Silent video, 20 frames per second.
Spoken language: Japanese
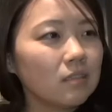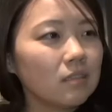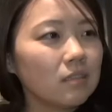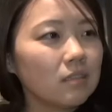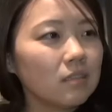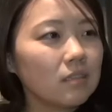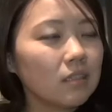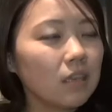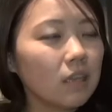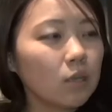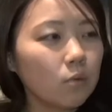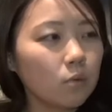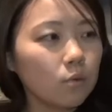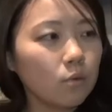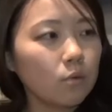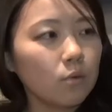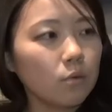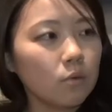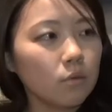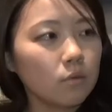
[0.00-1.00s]
実際
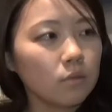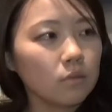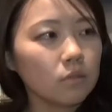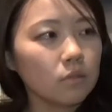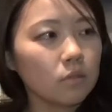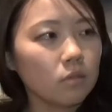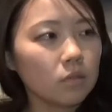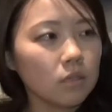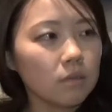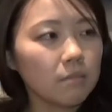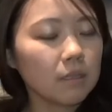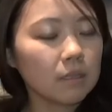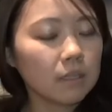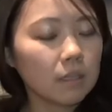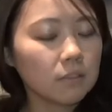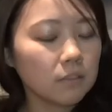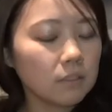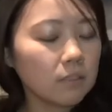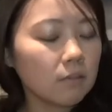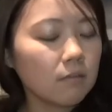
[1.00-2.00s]
こう、うん、今日今
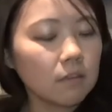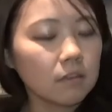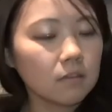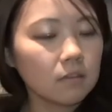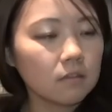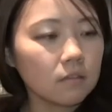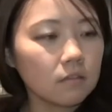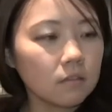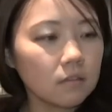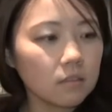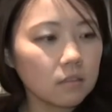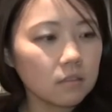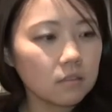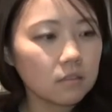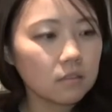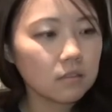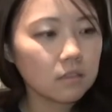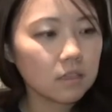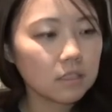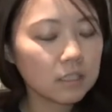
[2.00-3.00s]
携わって
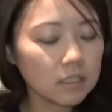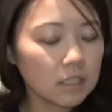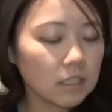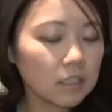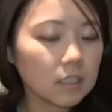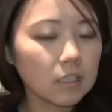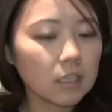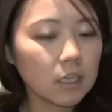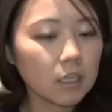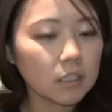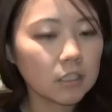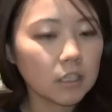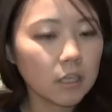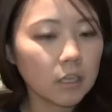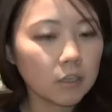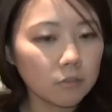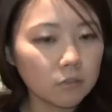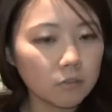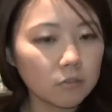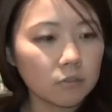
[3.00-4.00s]
らせていただいて
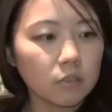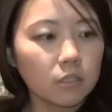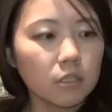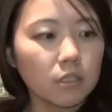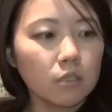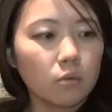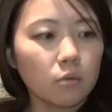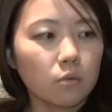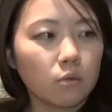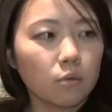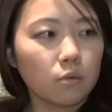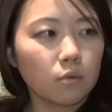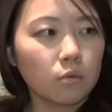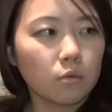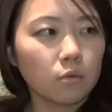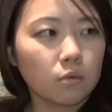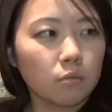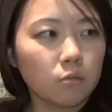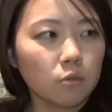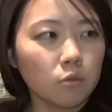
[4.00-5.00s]
いる
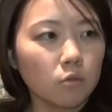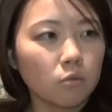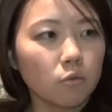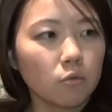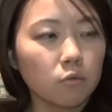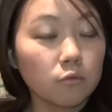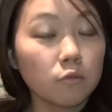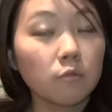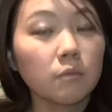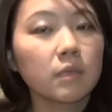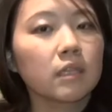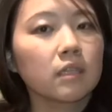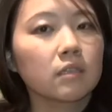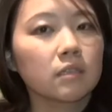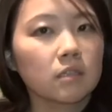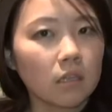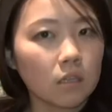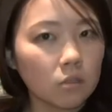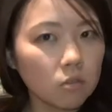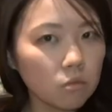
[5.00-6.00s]
こうものも含めで
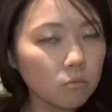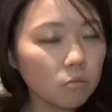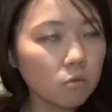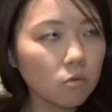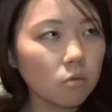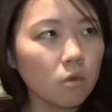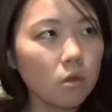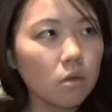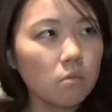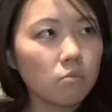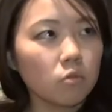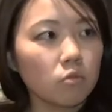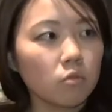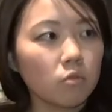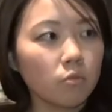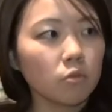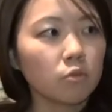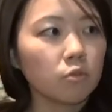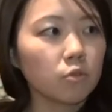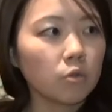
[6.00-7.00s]
すけれどもも
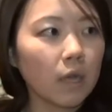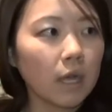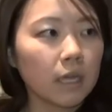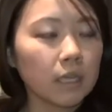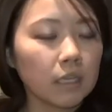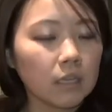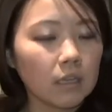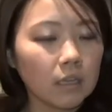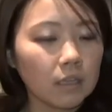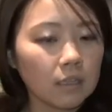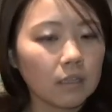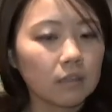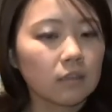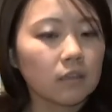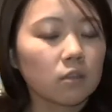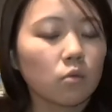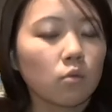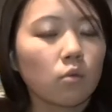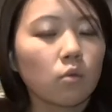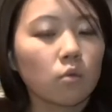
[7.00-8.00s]
ともと空き家だっ
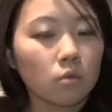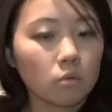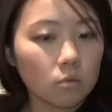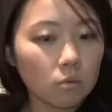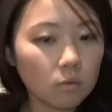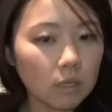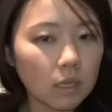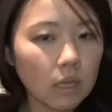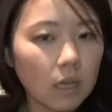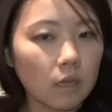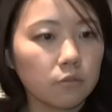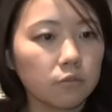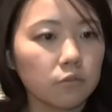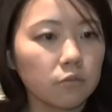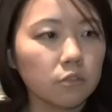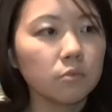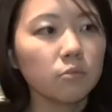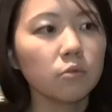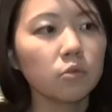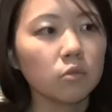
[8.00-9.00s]
たところとか
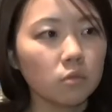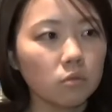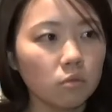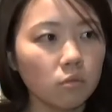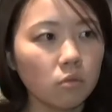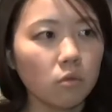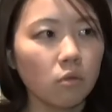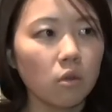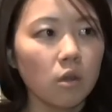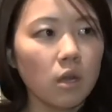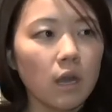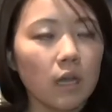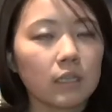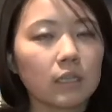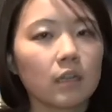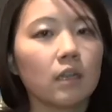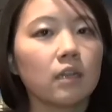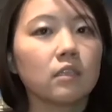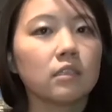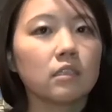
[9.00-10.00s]
古いものを
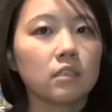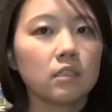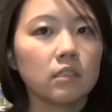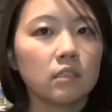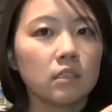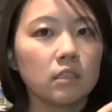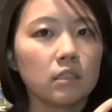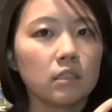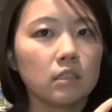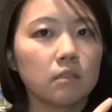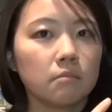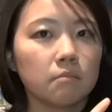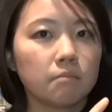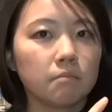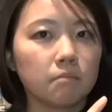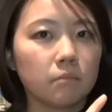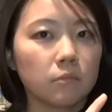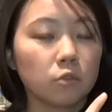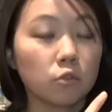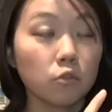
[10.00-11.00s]
新しい
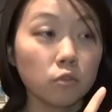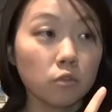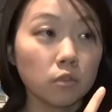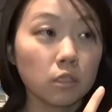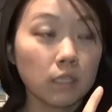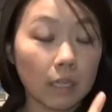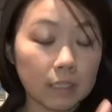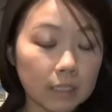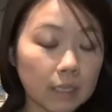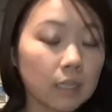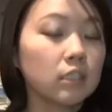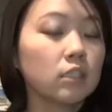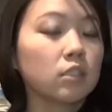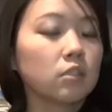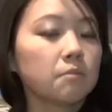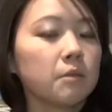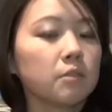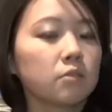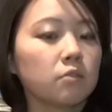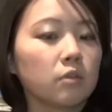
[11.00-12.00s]
く新しい
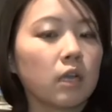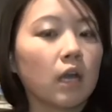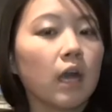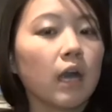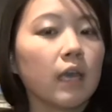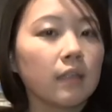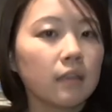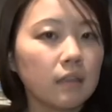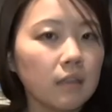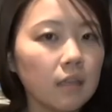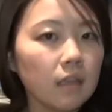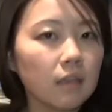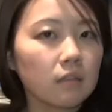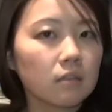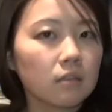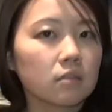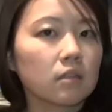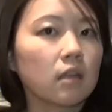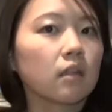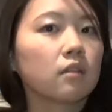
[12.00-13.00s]
スペースに変え
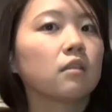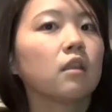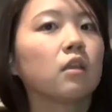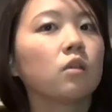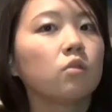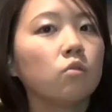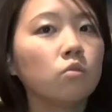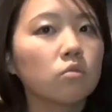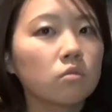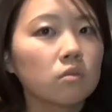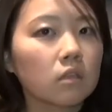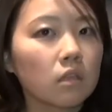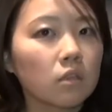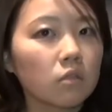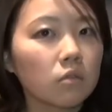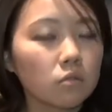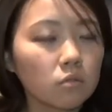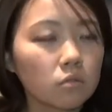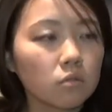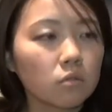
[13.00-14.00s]
て使っていこうって
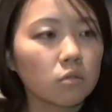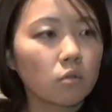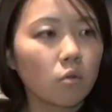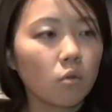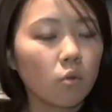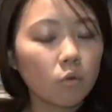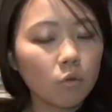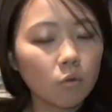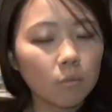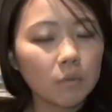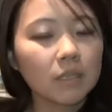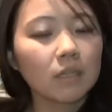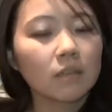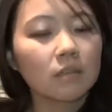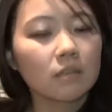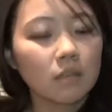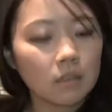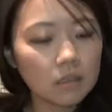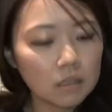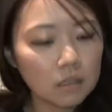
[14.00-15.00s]
いう試みだっ
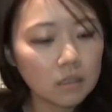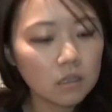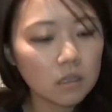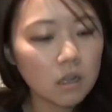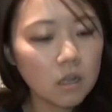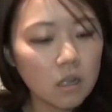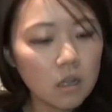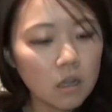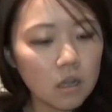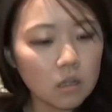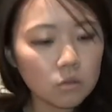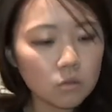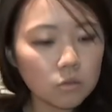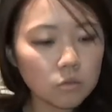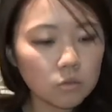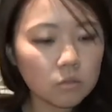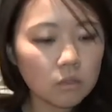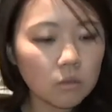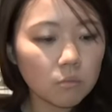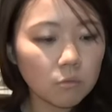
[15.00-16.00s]
たりあの
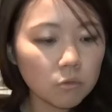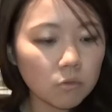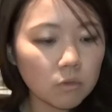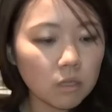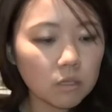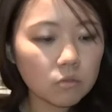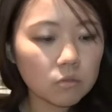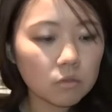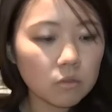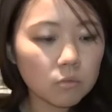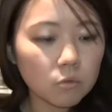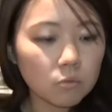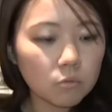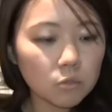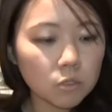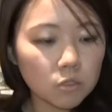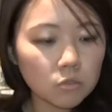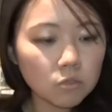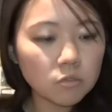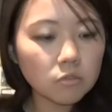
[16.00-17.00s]
そういったものがとても
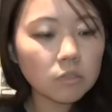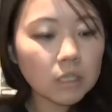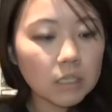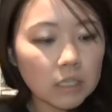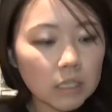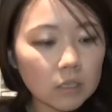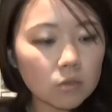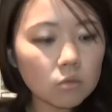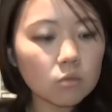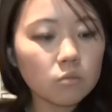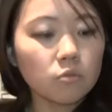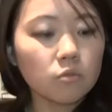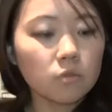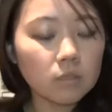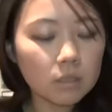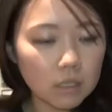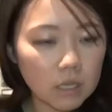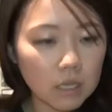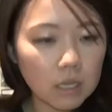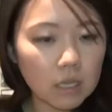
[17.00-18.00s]
面白そうだなと思っ
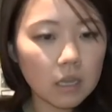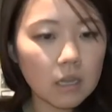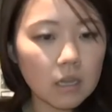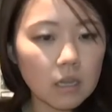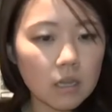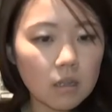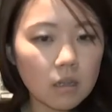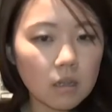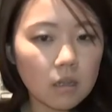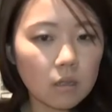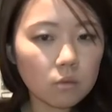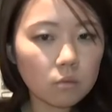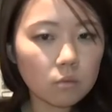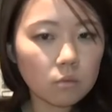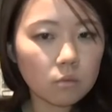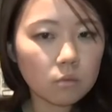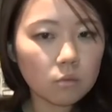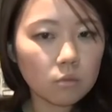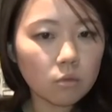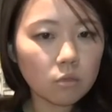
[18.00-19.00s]
てあの
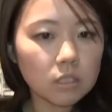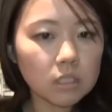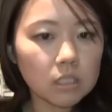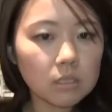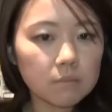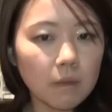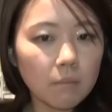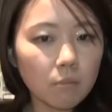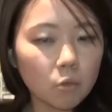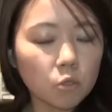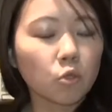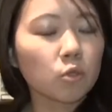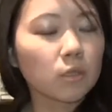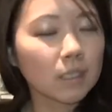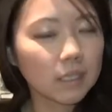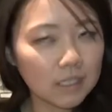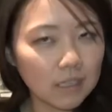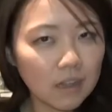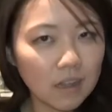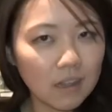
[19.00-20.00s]
こっちに今戻っ
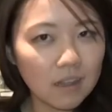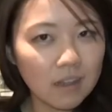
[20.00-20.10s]
てきた